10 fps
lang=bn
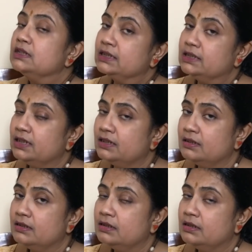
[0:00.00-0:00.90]
তাদের
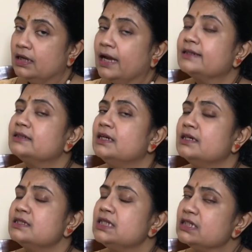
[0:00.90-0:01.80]
একটা
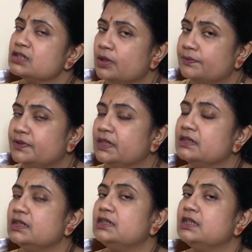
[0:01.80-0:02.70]
সেন্স অফ
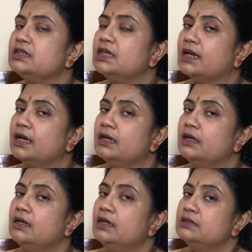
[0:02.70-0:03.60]
ডিগনিটির দ্বারা
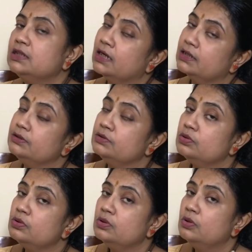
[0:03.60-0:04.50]
তারা
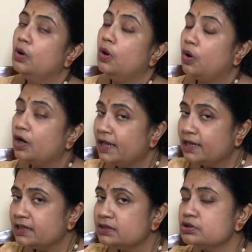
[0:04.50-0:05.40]
কিন্তু অনেক
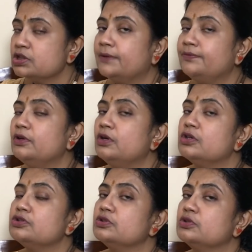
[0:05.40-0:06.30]
কিছু সাফল্য
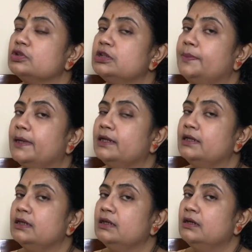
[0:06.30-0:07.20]
অর্জন করতে পারেন
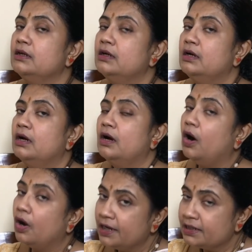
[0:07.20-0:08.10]

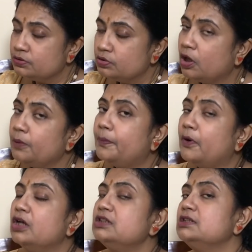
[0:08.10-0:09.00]
অনেক দূরহ
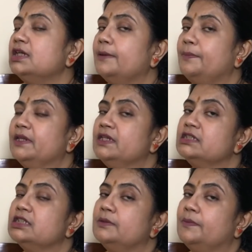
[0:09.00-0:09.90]
পথ তারা পেরিয়ে
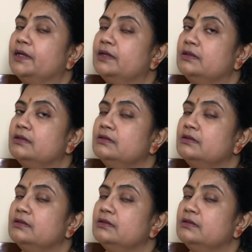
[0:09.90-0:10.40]
যেতে পারেন